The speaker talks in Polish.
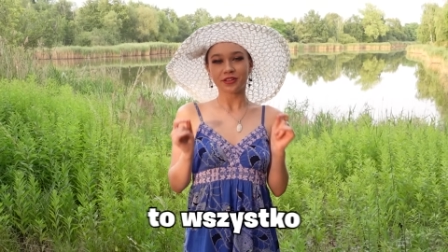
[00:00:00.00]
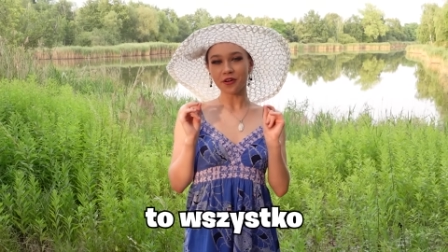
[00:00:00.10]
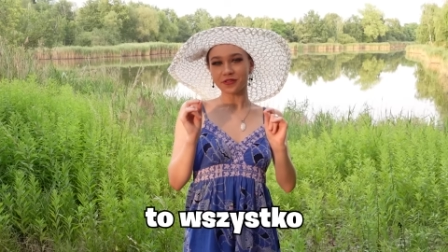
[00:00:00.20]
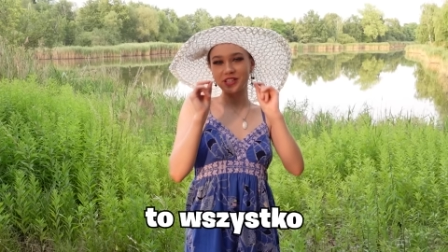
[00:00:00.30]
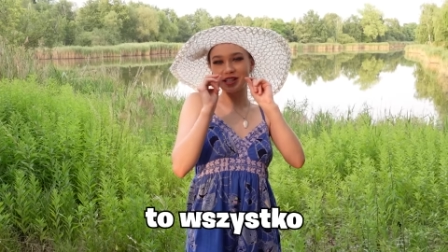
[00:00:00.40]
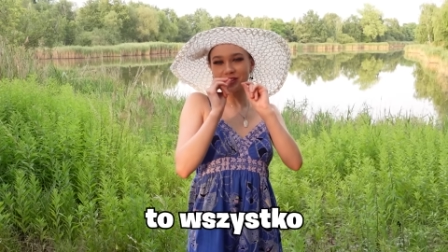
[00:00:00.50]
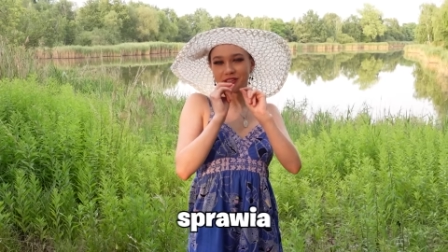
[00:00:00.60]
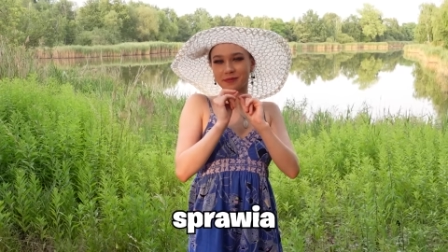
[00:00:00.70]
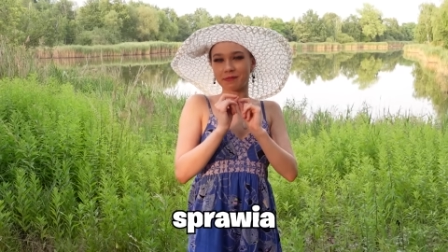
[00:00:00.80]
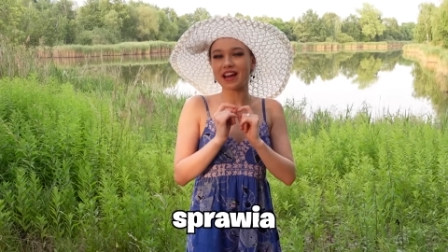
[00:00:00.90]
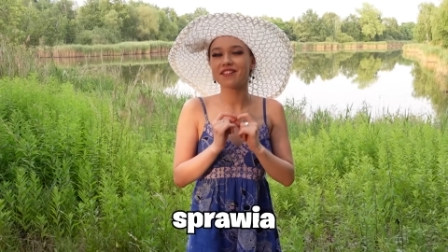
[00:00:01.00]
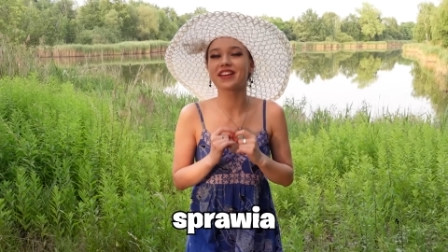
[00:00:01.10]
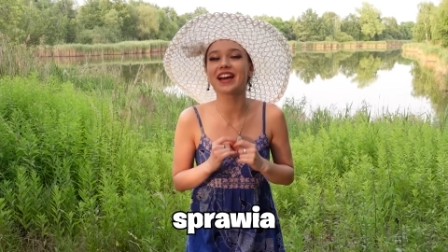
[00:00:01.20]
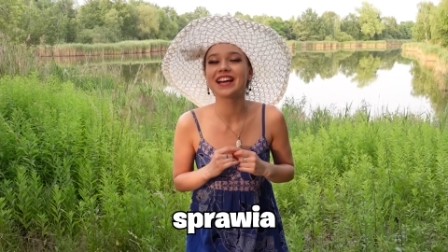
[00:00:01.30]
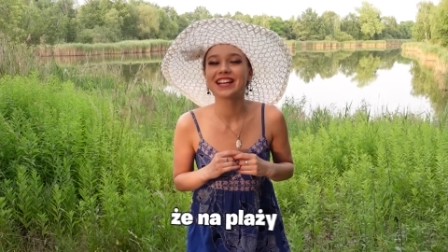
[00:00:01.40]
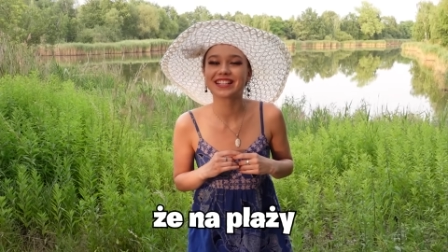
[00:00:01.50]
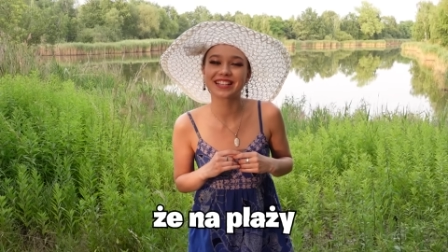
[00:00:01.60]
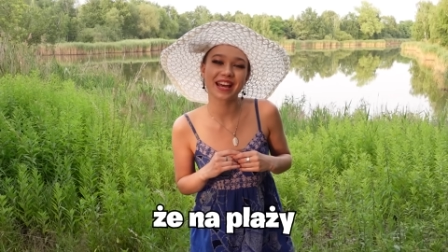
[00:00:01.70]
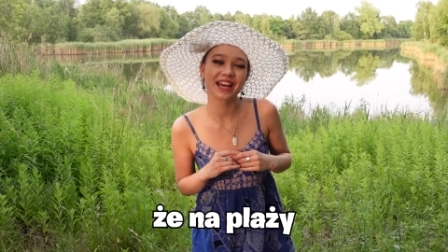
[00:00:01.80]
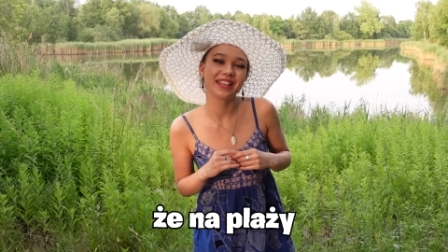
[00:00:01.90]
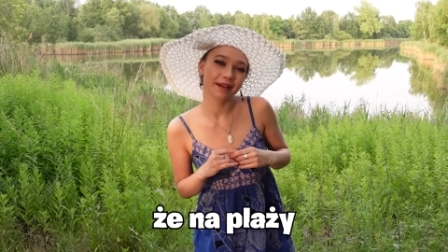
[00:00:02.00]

To wszystko sprawia, że